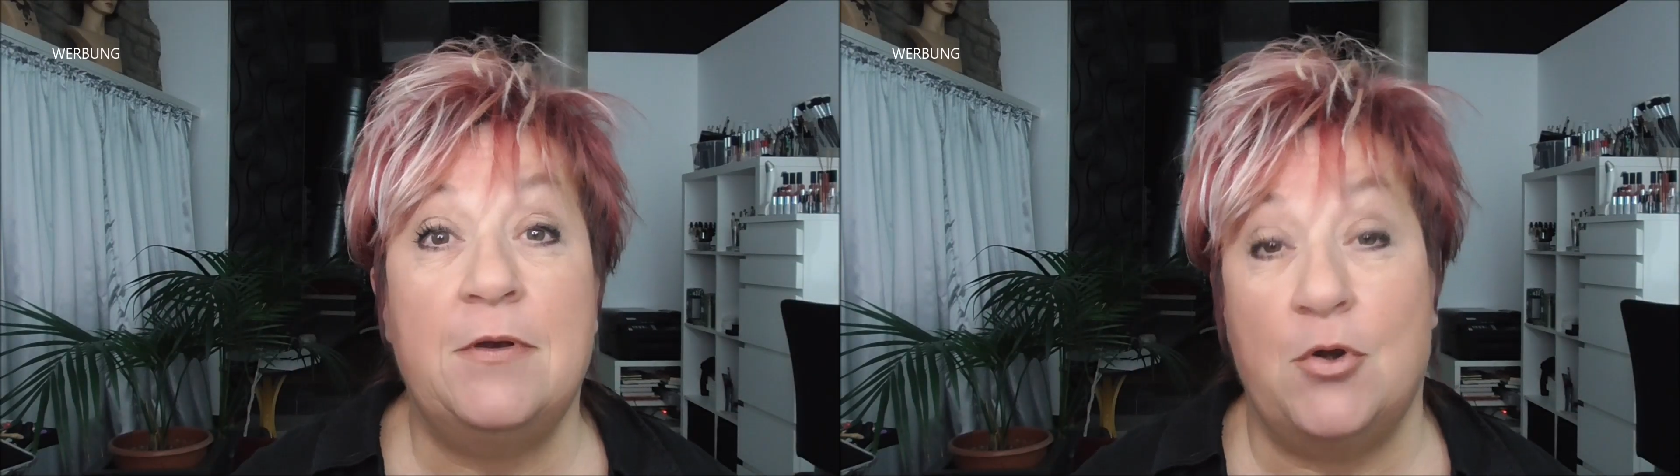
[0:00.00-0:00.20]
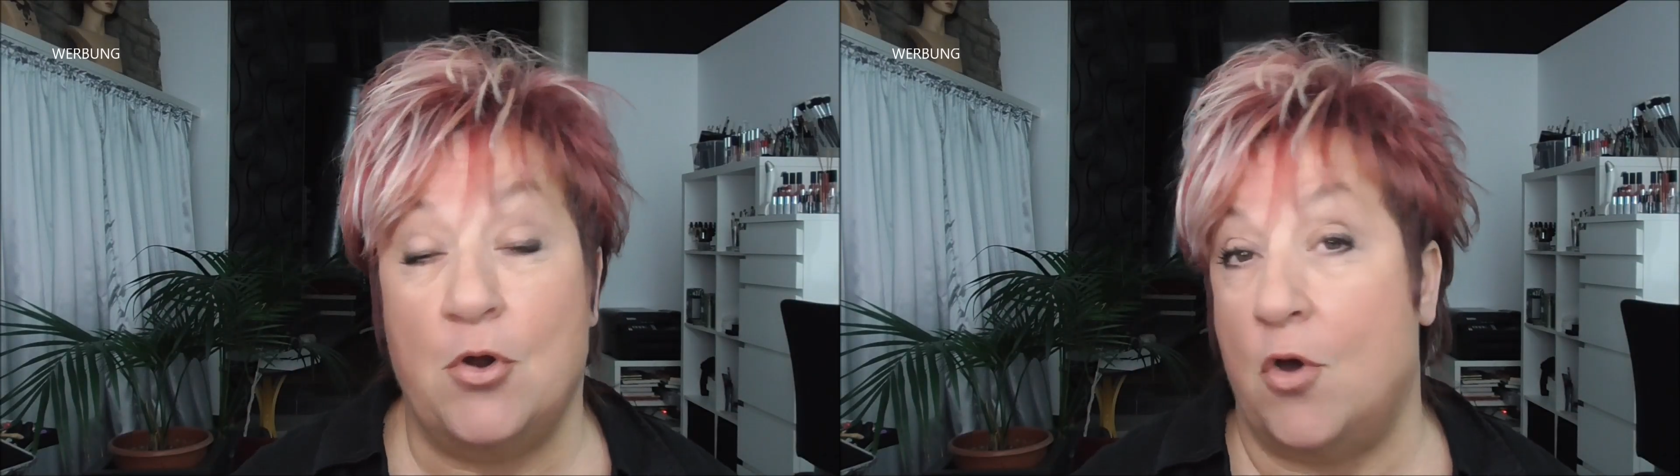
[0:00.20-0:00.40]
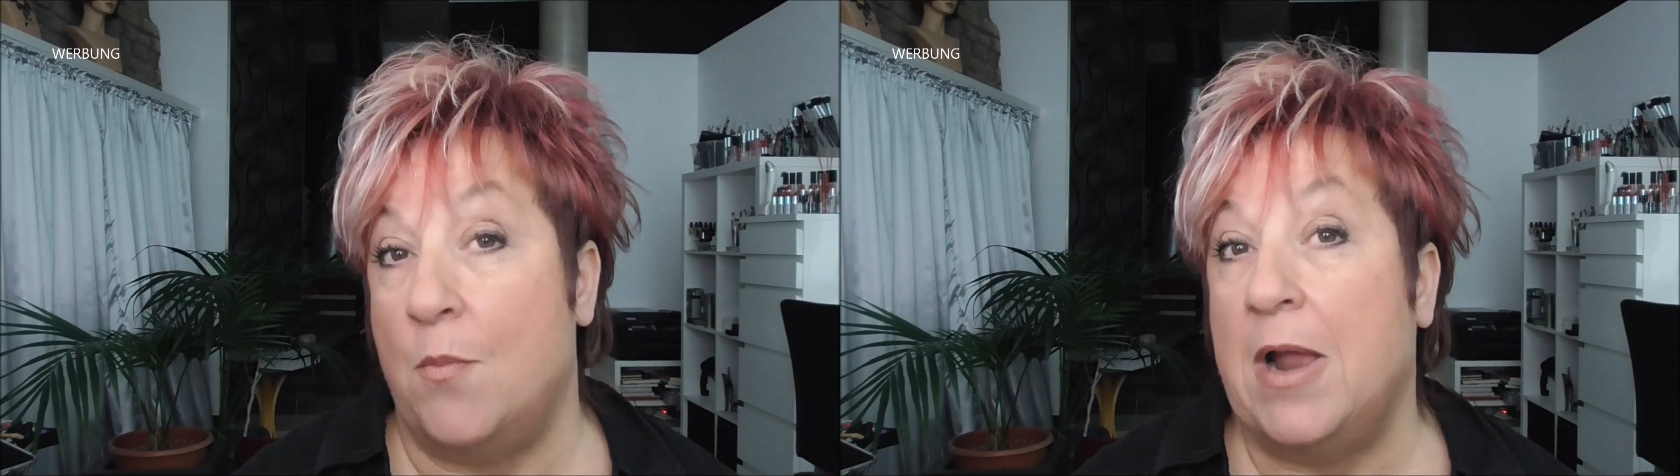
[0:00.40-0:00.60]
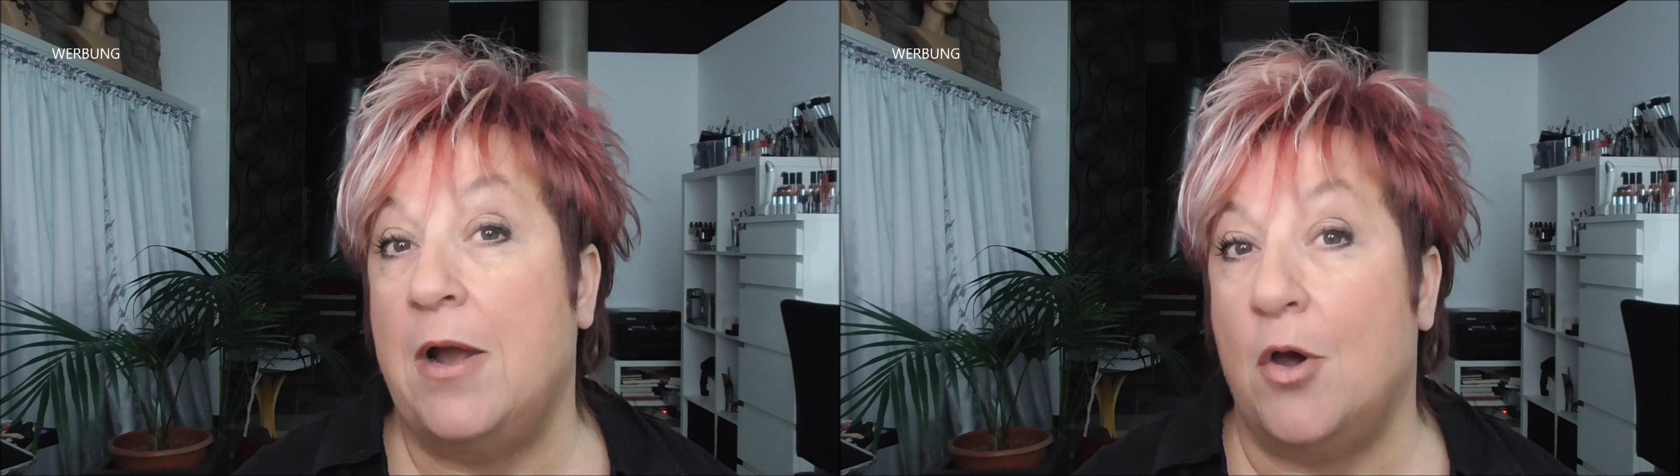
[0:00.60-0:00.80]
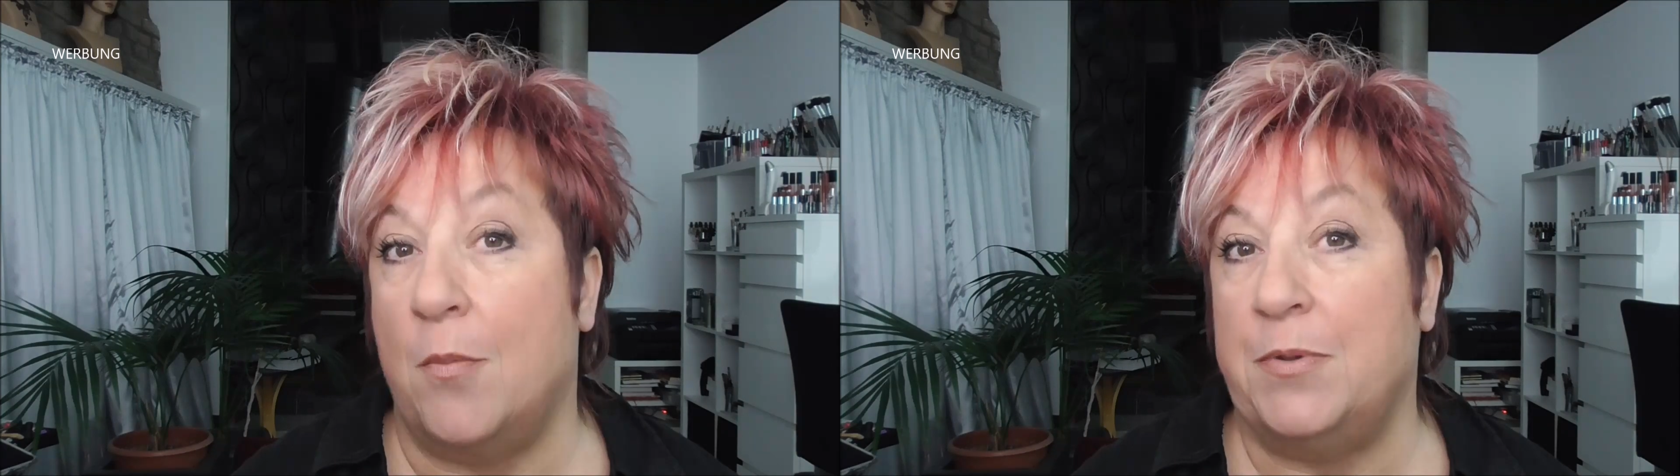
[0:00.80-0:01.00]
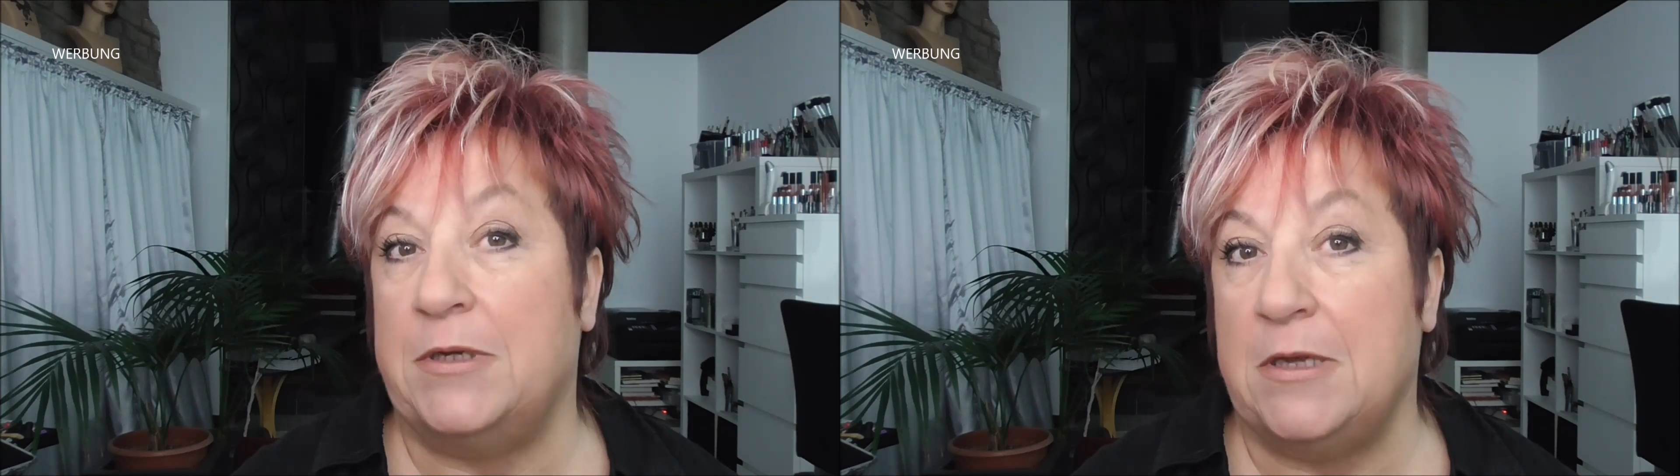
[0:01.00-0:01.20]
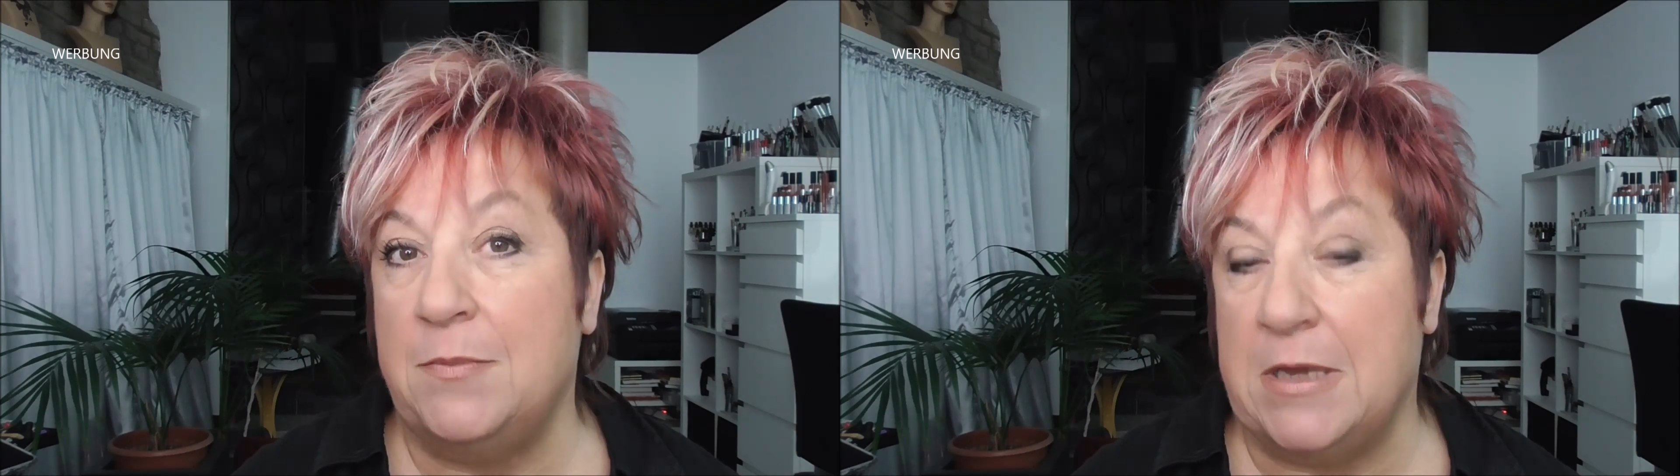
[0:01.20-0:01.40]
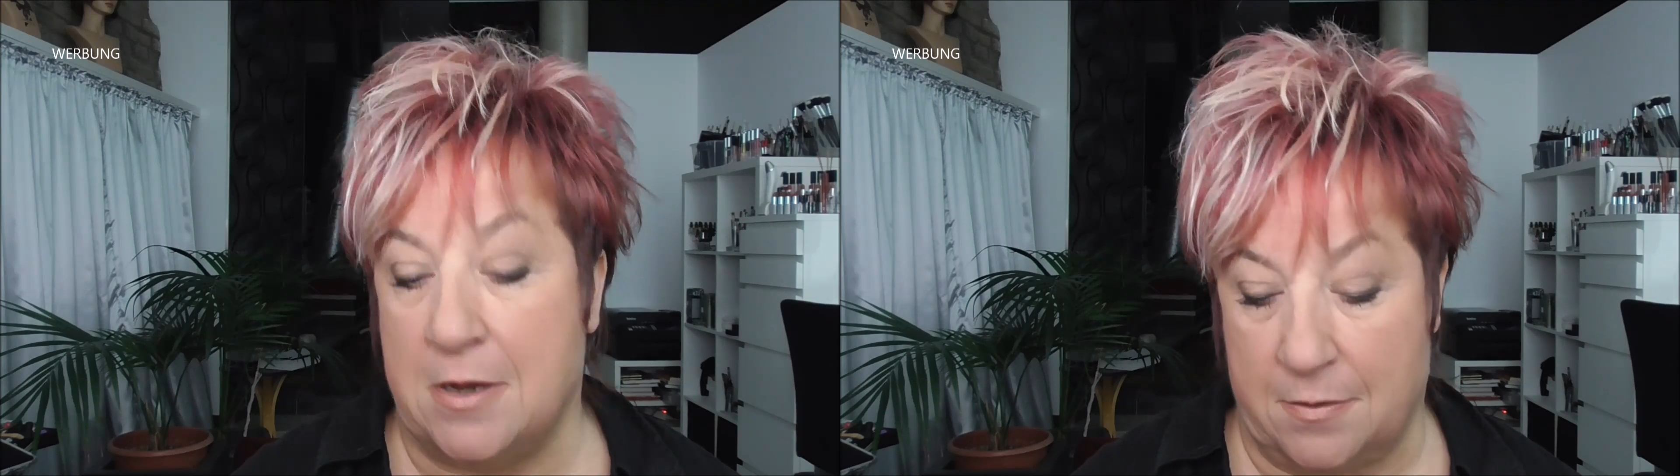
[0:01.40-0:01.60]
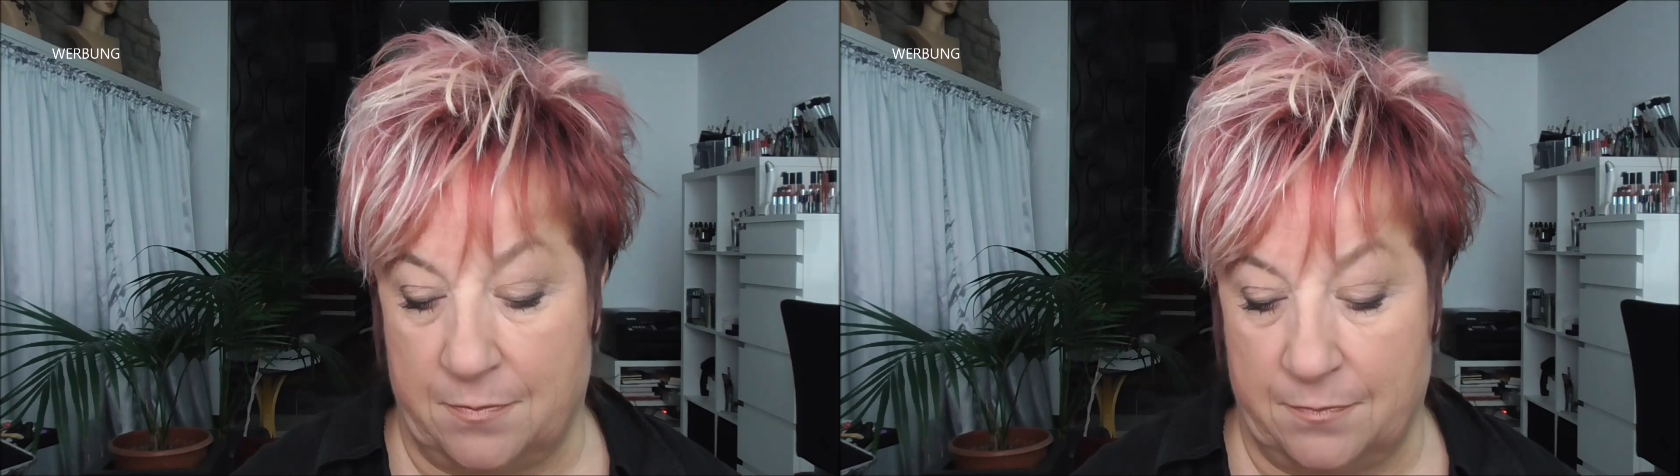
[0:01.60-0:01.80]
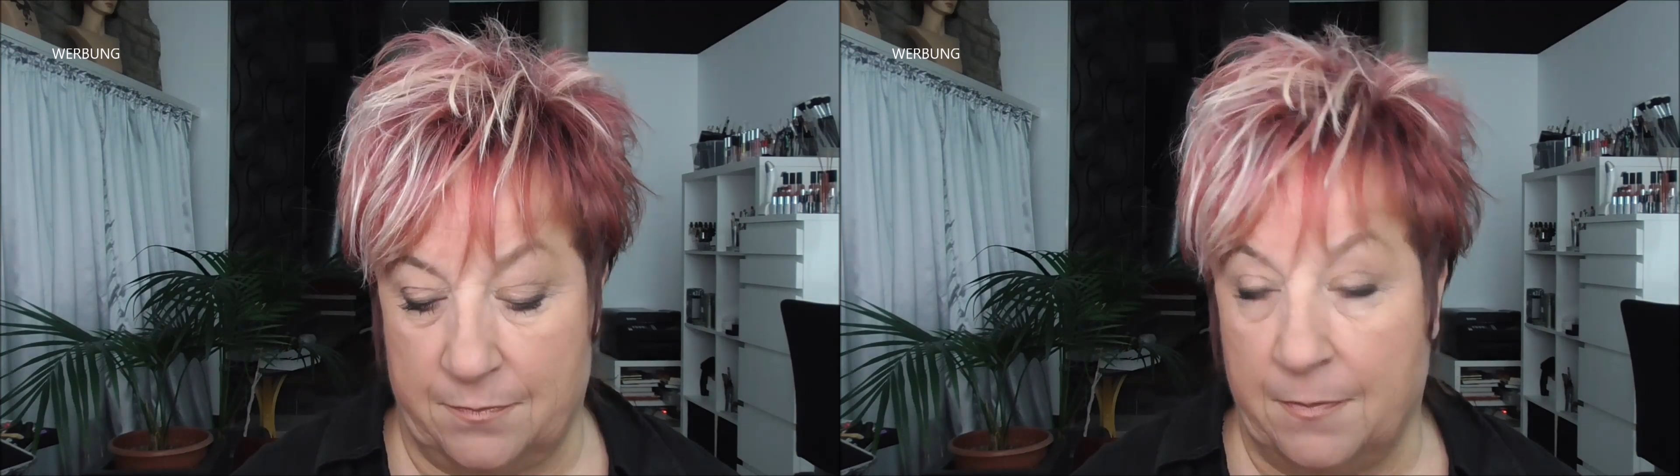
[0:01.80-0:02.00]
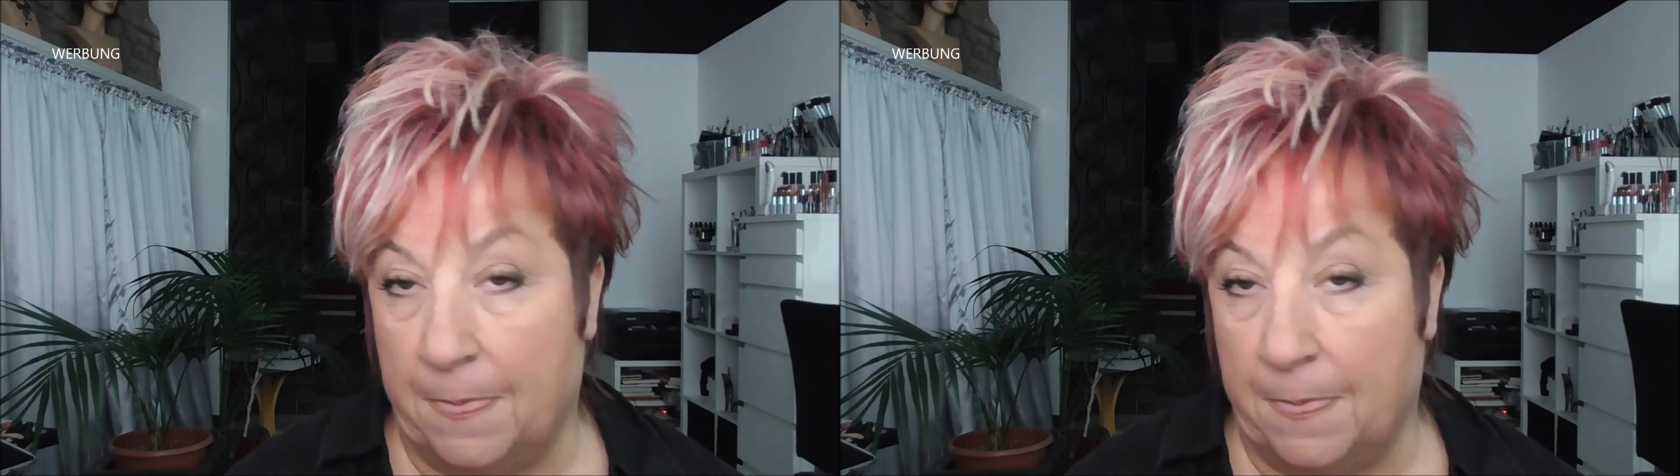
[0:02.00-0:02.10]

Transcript: nochmal optimieren.